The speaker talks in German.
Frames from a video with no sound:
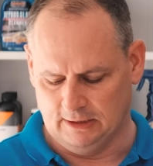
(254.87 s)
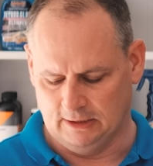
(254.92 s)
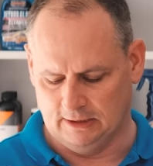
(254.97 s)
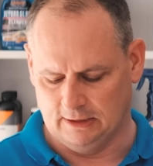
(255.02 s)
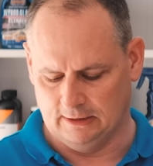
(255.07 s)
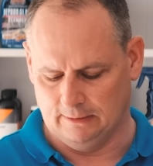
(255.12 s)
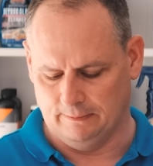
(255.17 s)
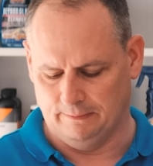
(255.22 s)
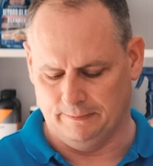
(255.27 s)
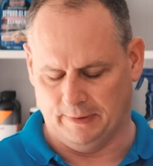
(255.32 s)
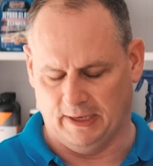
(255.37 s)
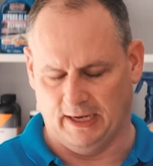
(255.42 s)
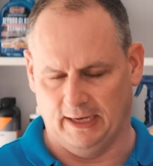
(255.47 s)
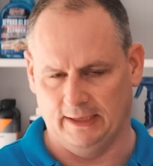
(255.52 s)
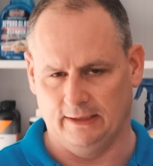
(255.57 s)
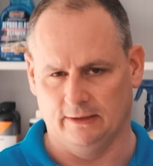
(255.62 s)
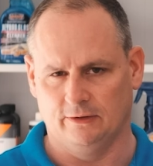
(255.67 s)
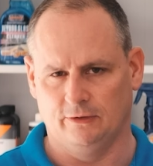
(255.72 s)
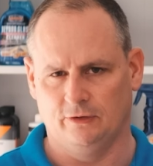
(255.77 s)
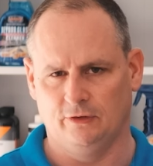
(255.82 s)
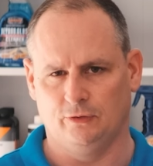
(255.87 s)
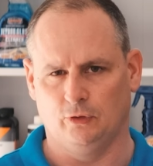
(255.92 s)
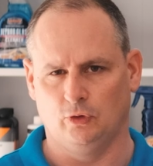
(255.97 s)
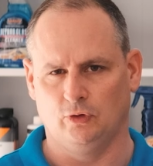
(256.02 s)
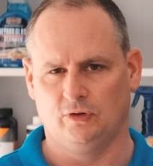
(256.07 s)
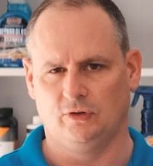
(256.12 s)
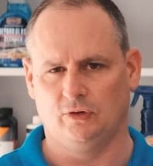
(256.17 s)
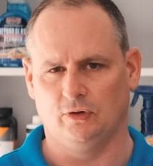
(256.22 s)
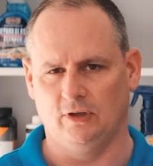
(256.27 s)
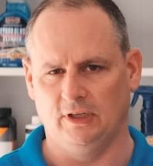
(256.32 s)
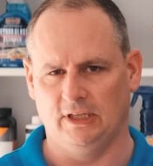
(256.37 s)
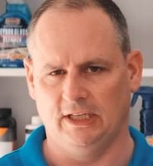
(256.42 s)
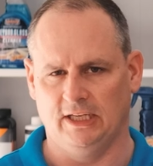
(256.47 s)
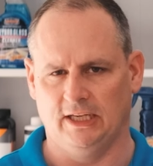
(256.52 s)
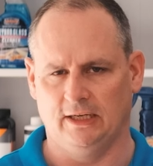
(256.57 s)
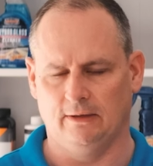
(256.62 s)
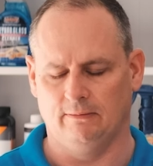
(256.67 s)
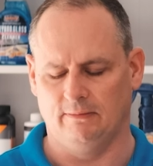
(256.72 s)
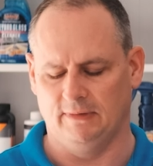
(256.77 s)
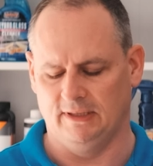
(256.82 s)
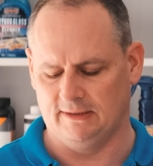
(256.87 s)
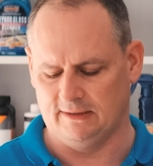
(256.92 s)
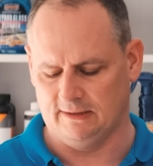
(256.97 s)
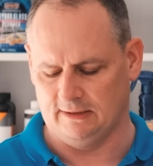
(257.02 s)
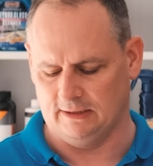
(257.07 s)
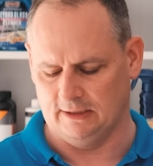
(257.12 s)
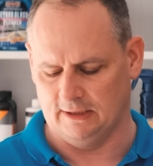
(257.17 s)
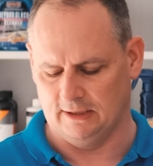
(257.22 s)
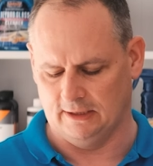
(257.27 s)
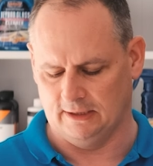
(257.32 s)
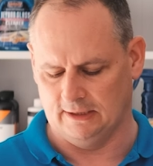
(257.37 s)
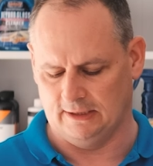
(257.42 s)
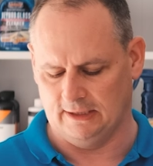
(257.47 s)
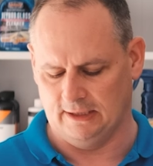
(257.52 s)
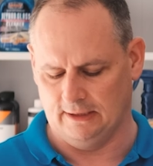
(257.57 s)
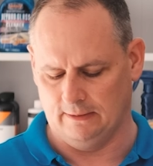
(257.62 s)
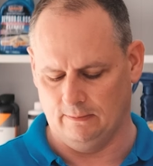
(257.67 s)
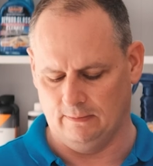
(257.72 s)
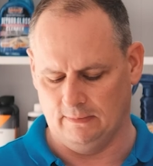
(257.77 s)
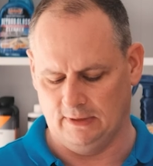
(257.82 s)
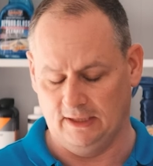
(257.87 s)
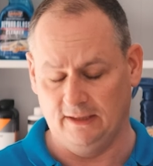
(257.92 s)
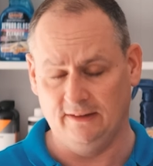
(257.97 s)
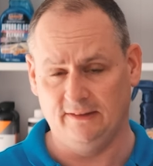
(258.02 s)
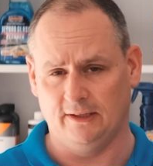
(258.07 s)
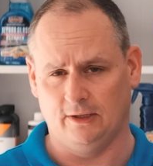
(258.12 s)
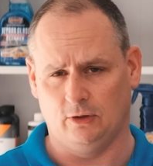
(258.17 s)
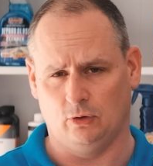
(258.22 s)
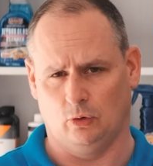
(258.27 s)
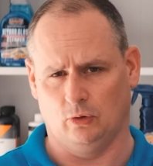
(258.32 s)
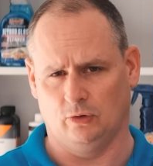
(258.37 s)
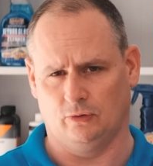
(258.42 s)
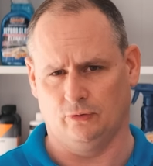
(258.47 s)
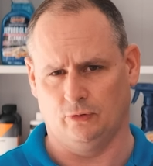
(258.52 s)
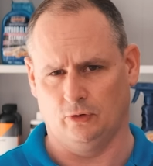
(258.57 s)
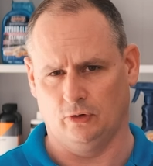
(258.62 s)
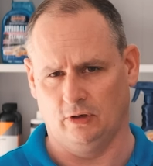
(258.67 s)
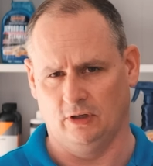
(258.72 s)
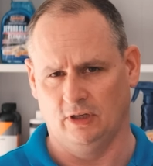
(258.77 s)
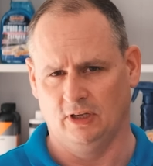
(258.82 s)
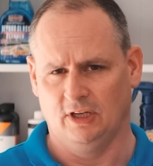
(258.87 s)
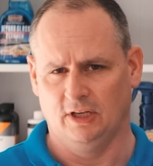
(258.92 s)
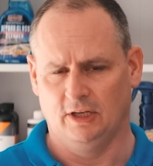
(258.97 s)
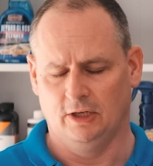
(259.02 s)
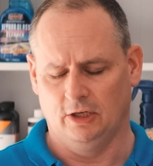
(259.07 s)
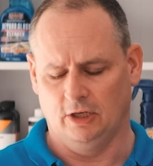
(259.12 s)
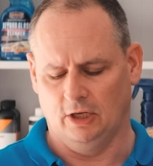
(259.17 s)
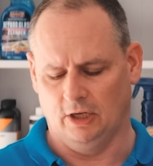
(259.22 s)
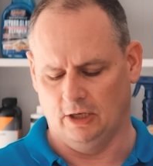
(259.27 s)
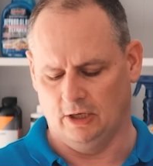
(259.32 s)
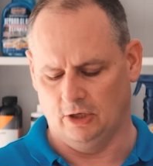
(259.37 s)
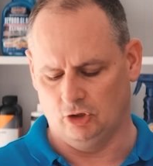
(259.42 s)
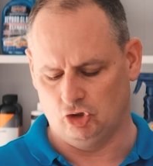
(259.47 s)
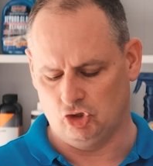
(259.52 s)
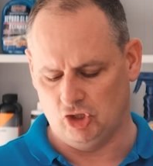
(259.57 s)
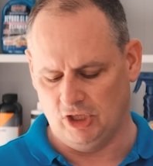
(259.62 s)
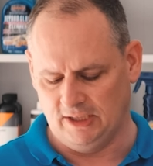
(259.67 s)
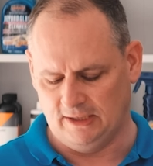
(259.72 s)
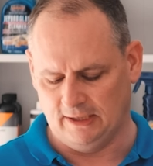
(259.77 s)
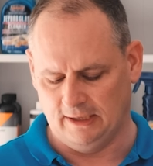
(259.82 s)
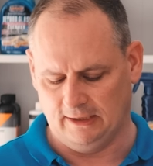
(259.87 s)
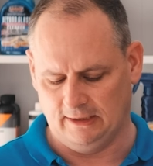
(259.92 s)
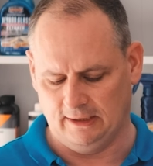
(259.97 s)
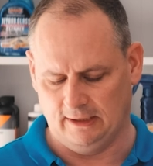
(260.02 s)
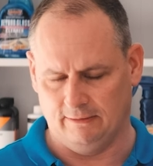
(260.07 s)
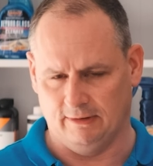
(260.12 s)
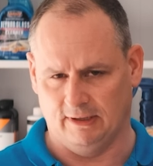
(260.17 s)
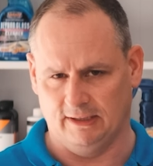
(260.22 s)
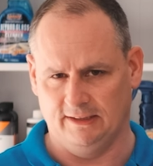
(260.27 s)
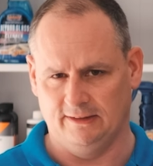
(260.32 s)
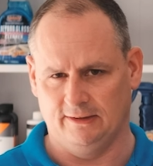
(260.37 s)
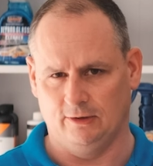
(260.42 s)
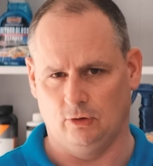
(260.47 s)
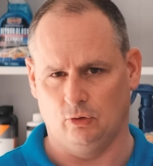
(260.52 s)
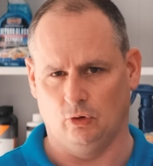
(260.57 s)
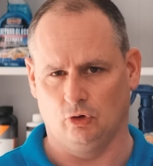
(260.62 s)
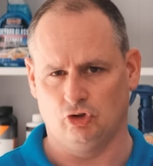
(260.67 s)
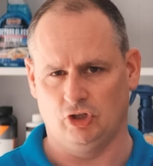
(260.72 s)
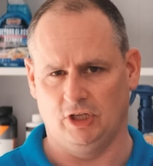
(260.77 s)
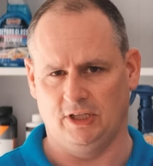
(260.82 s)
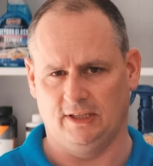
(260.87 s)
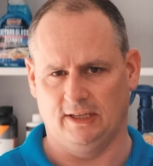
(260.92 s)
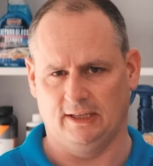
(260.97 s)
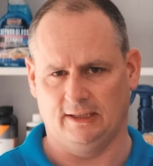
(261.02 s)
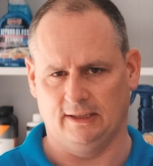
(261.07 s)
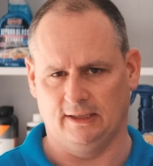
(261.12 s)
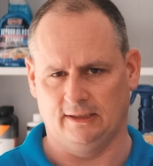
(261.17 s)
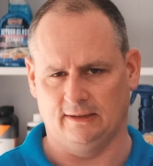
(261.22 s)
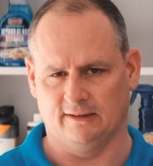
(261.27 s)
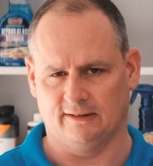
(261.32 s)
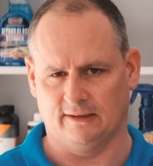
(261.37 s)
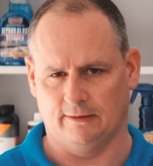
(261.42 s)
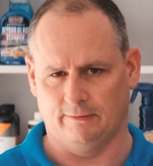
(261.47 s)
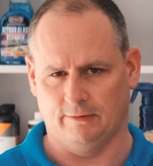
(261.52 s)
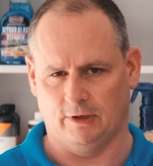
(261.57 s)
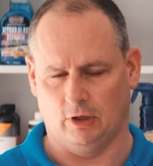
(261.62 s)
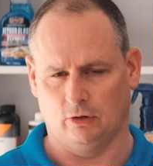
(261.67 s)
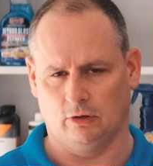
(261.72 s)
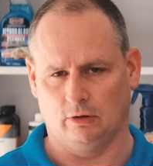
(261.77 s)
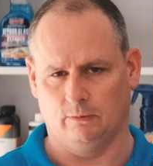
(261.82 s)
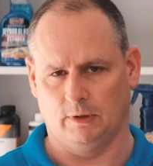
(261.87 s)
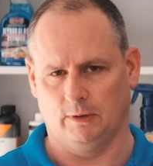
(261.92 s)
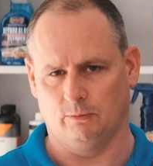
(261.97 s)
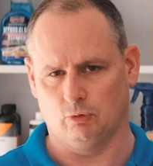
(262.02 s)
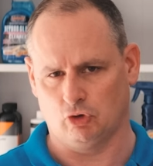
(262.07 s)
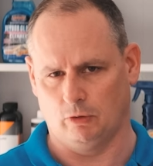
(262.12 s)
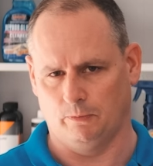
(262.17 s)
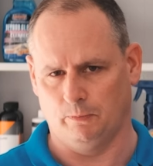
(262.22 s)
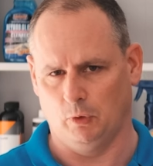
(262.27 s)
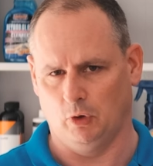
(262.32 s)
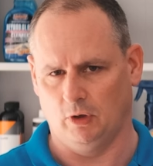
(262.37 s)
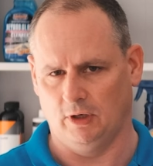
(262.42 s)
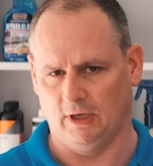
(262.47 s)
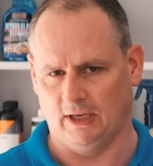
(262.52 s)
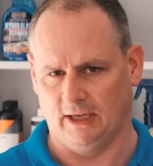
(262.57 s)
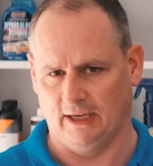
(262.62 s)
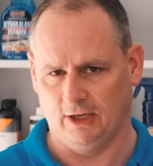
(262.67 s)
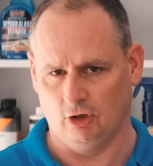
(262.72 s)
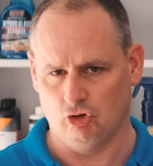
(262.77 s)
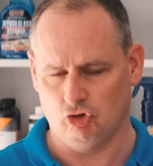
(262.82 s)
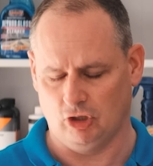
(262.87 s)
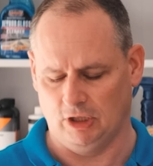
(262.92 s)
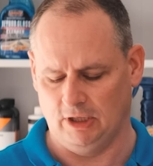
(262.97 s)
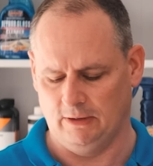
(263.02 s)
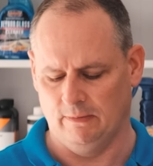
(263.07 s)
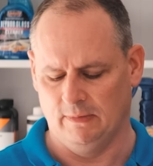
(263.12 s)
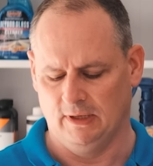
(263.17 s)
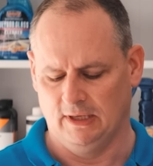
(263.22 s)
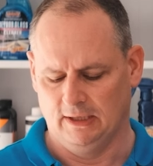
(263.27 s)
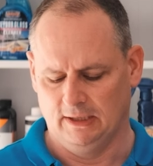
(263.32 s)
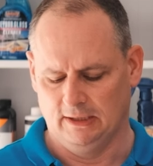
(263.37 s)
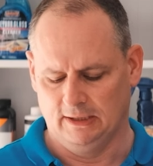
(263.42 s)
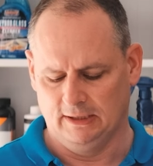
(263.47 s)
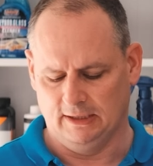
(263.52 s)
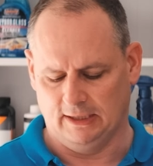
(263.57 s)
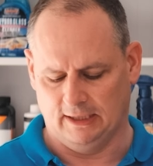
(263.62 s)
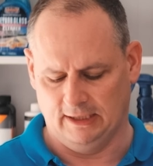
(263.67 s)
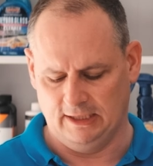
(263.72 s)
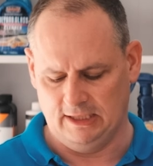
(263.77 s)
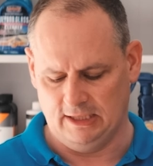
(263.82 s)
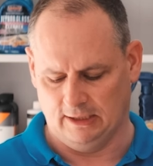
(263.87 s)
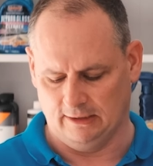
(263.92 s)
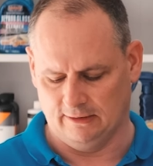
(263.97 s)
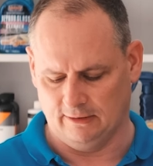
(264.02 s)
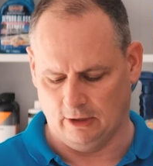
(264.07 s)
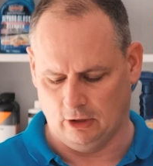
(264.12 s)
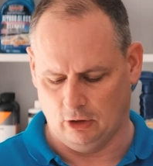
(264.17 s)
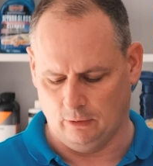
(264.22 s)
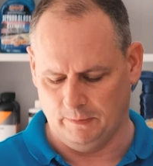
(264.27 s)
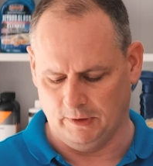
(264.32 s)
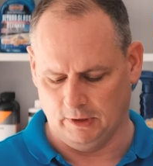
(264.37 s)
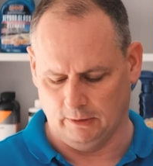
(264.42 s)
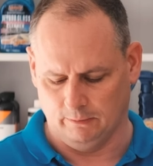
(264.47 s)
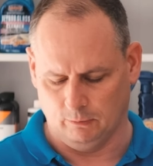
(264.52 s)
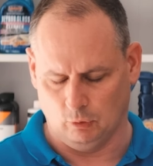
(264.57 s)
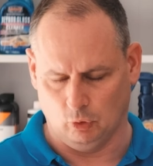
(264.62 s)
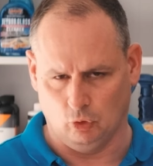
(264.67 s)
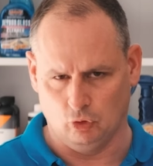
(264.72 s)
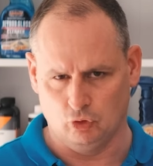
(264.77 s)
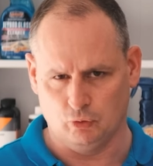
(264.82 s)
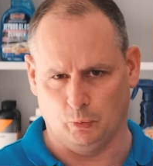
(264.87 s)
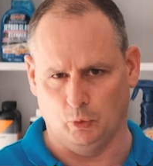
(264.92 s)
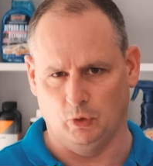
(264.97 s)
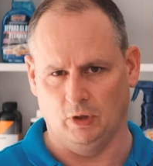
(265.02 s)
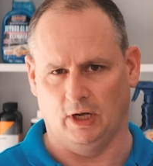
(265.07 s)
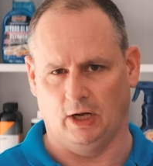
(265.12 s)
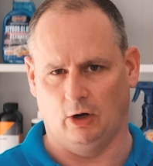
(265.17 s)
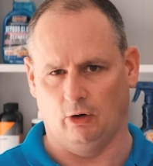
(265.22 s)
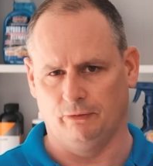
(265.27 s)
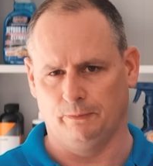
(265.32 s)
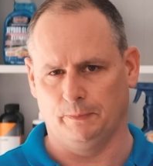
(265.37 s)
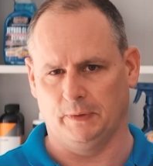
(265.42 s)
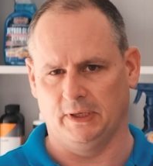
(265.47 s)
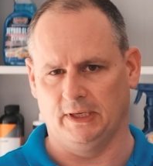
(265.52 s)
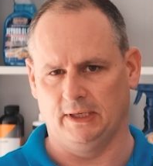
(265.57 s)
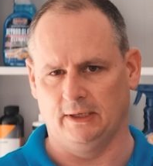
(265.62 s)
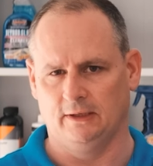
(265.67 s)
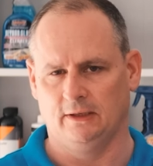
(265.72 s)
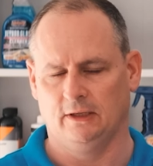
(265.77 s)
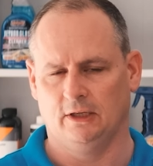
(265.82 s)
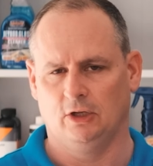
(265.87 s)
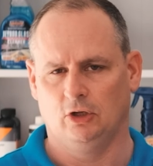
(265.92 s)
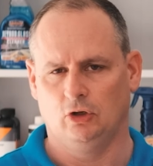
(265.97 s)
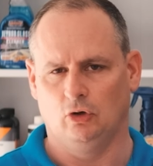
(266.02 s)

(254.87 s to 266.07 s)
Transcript: ähm, beide funktionieren mit äh, dem EasyCode von äh, G-Technik, weil EasyCode G-Technik, das haben wir auch nochmal im Shop neu reingeschrieben, kann ich also auch mit einem Drucksprüher aufbringen,